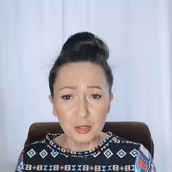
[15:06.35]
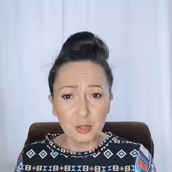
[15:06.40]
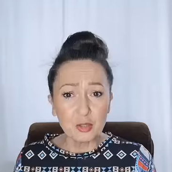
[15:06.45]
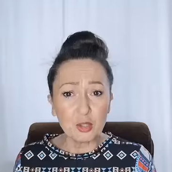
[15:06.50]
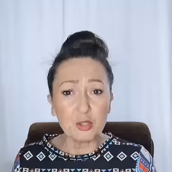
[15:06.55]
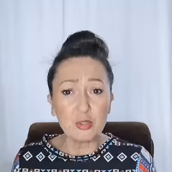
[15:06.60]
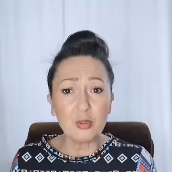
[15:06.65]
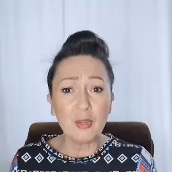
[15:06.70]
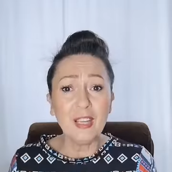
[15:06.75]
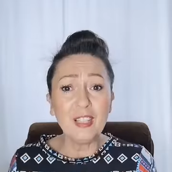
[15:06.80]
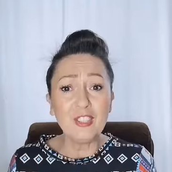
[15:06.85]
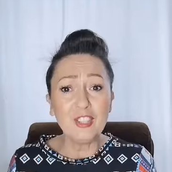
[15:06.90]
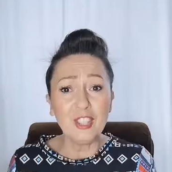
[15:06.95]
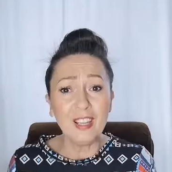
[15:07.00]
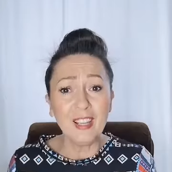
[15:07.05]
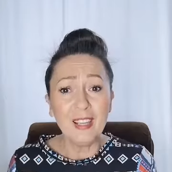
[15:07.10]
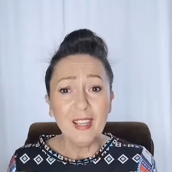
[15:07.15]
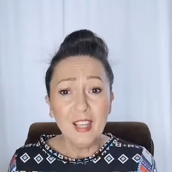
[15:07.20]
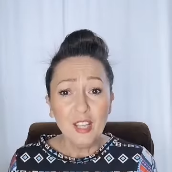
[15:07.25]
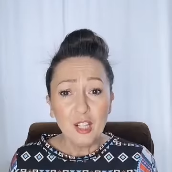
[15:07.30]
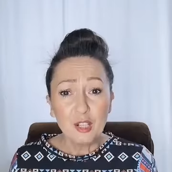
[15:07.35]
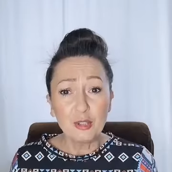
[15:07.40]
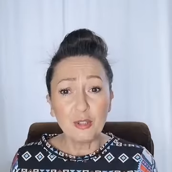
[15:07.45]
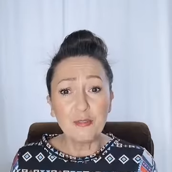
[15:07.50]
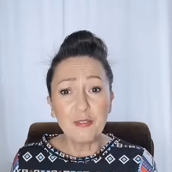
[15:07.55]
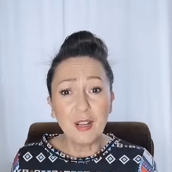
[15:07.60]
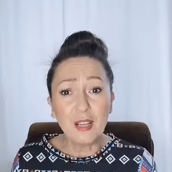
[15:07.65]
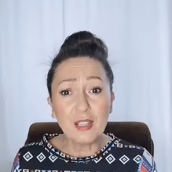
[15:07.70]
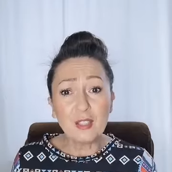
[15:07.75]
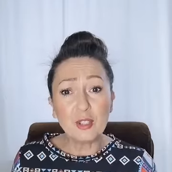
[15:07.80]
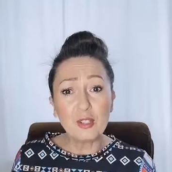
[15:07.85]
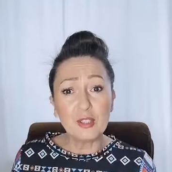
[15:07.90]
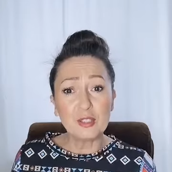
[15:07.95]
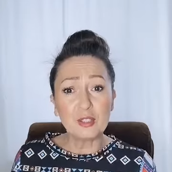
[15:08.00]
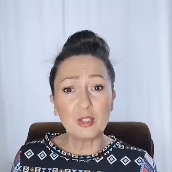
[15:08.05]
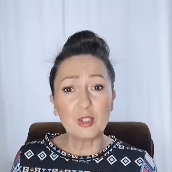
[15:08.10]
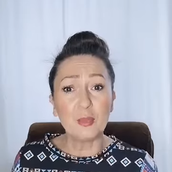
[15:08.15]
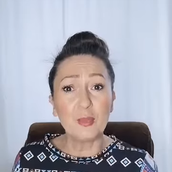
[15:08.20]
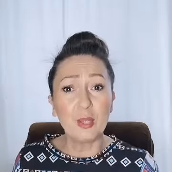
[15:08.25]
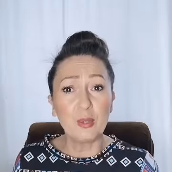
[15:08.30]
to słuchajcie, to warto
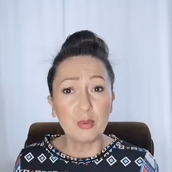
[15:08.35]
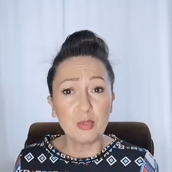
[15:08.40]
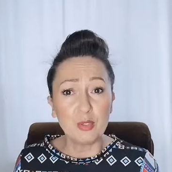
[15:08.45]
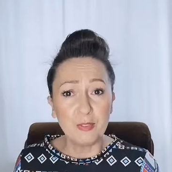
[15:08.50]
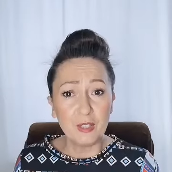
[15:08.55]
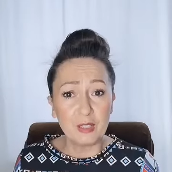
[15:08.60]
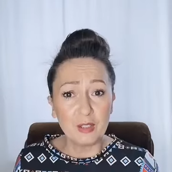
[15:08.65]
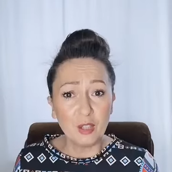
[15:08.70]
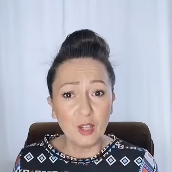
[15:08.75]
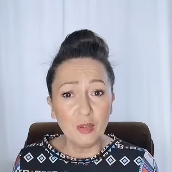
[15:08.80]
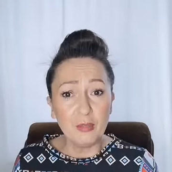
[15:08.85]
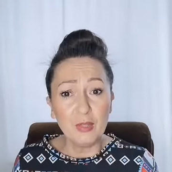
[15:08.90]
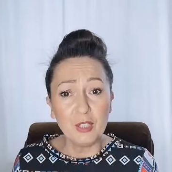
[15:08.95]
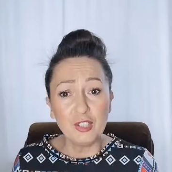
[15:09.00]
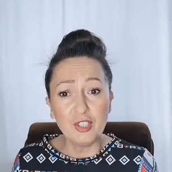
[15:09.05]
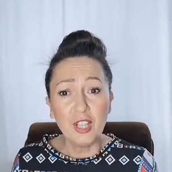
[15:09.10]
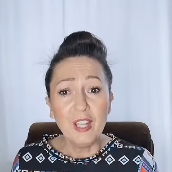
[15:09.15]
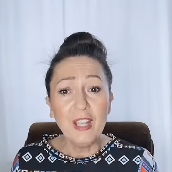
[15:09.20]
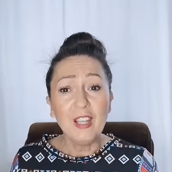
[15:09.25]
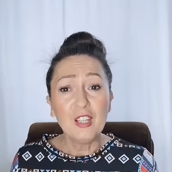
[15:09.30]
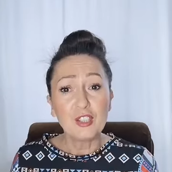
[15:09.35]
jest sobie uświadomić,